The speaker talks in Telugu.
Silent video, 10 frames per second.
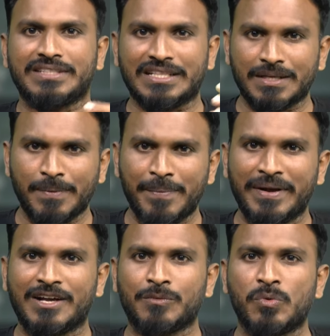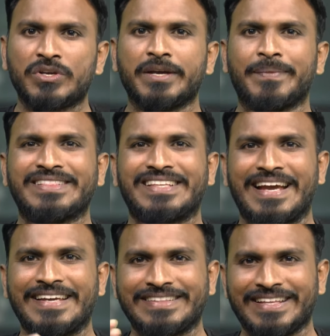చంద్రబాబు గారు ముఖ్యమంత్రి
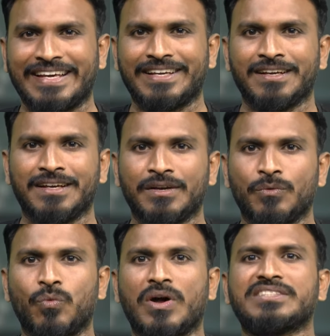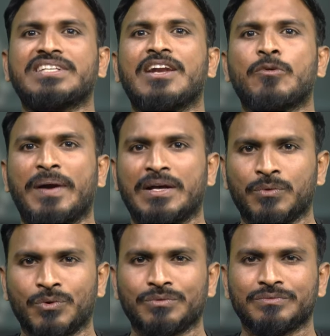అయితే వర్షాలు పడవు